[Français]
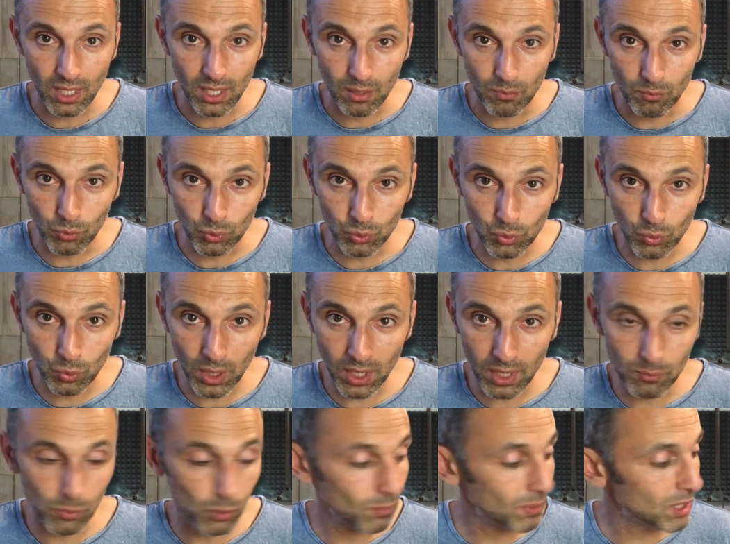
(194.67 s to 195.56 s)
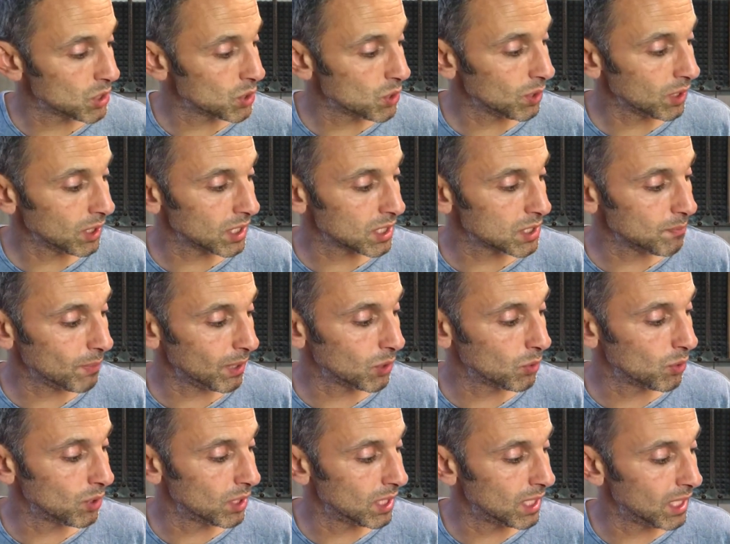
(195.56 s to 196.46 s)
Mon doigt, mon majeur, il ne reste pas
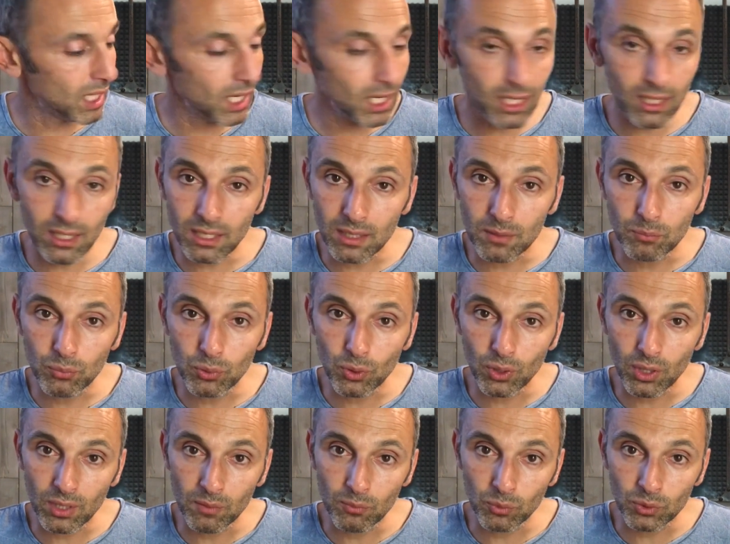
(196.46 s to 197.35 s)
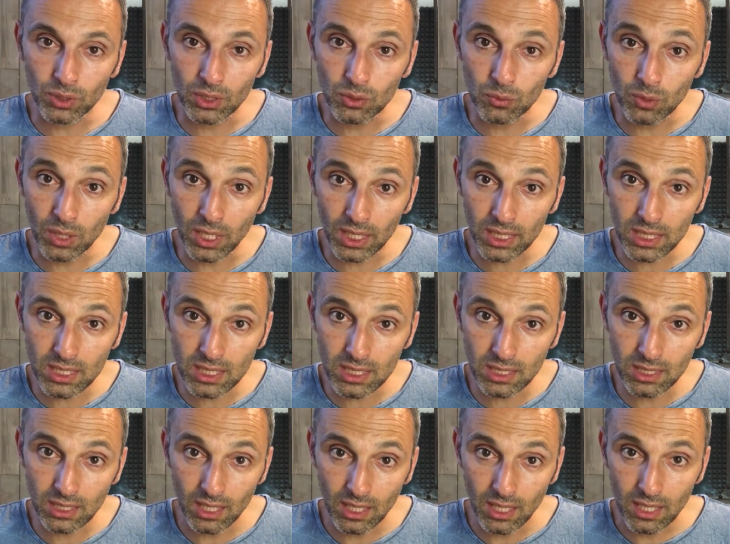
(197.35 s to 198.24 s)
collé là et, mon annulaire
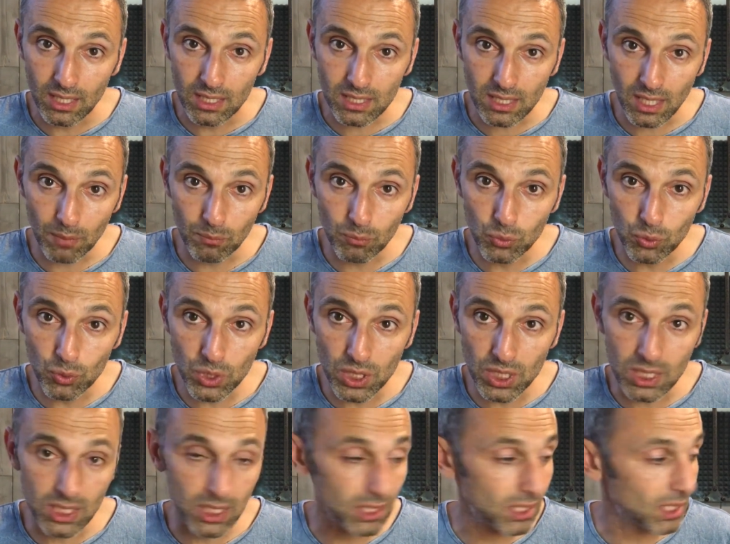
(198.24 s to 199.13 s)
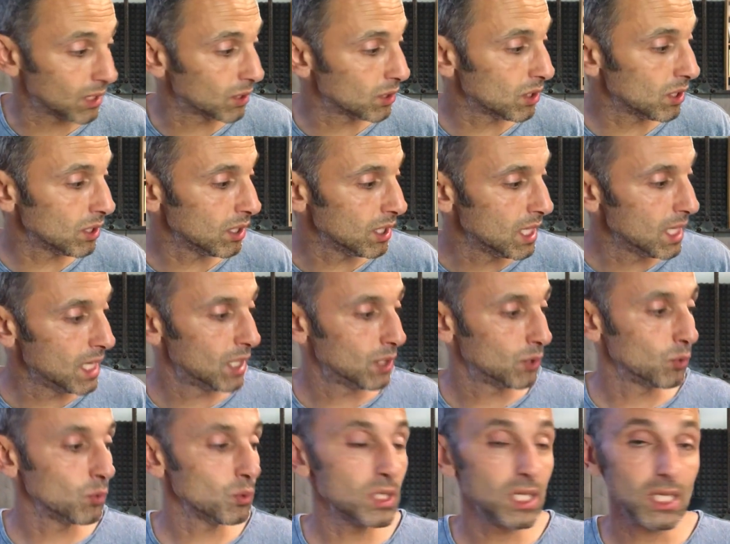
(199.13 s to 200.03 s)
ici. Ça bouge ici, d'accord
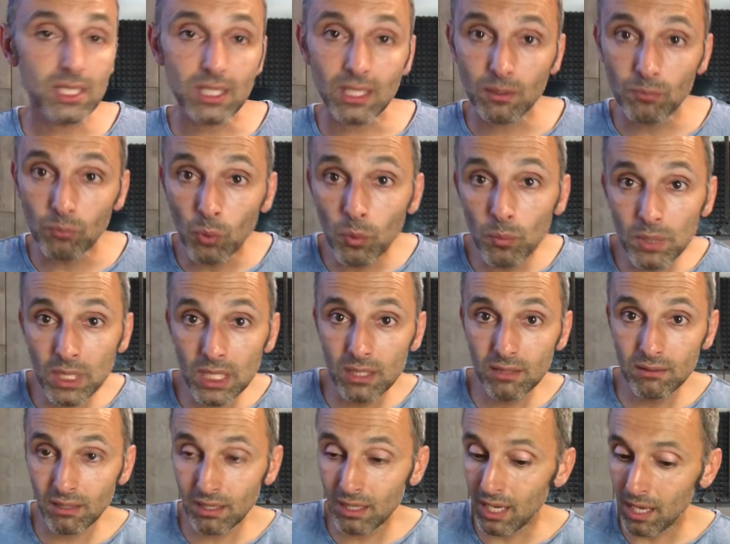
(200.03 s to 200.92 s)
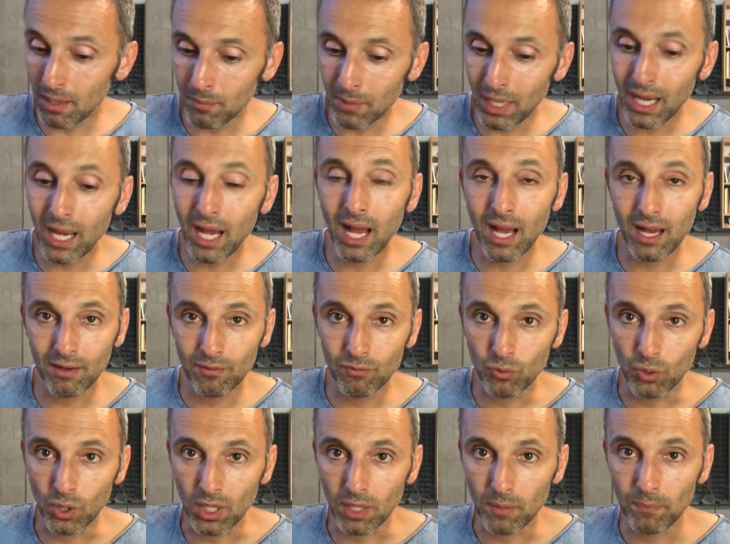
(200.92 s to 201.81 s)
Donc, il y a cette mobilité de la main à
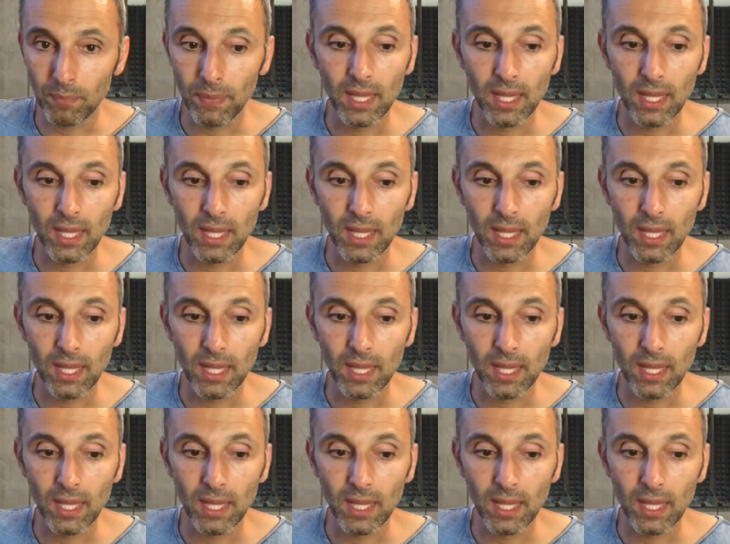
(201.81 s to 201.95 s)
avoir.